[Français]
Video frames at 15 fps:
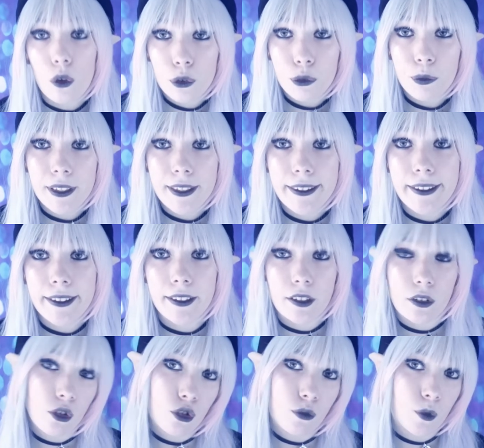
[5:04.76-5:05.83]
Ensuite, ce
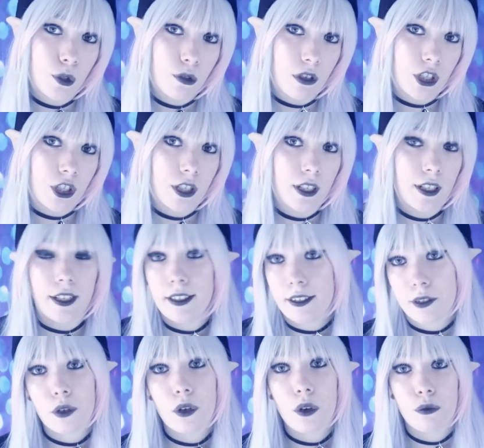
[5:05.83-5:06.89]
que je me suis acheté est
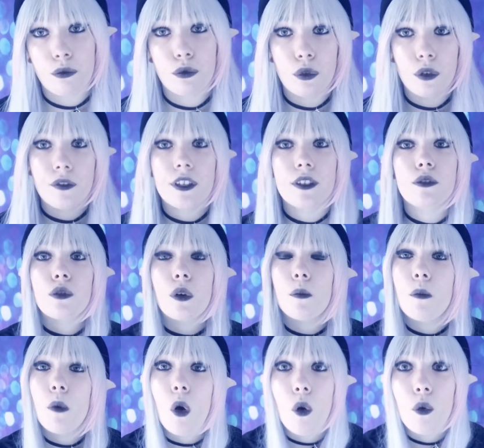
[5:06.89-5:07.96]
ce que vous devez
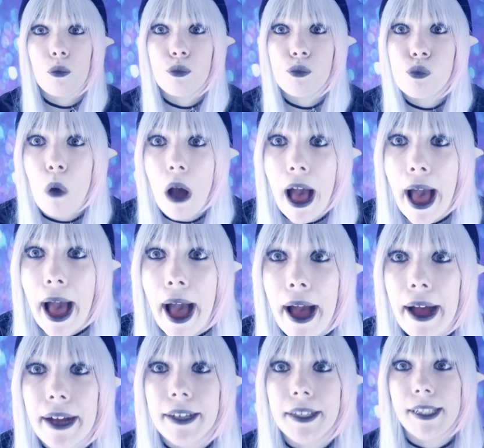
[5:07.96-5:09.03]
sûrement
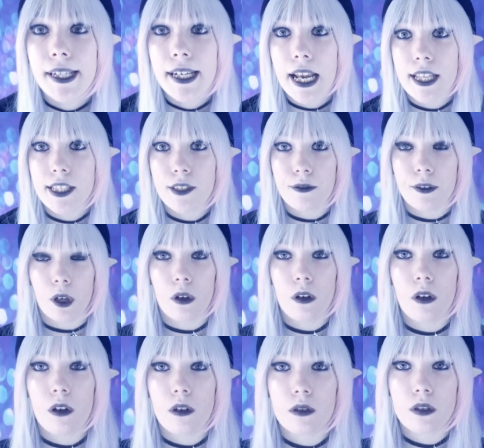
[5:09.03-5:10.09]
voir la
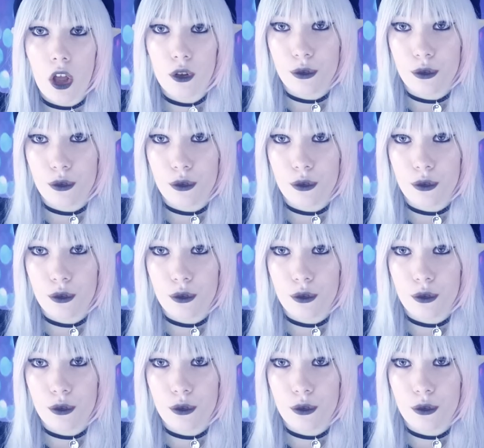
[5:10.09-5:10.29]
différence,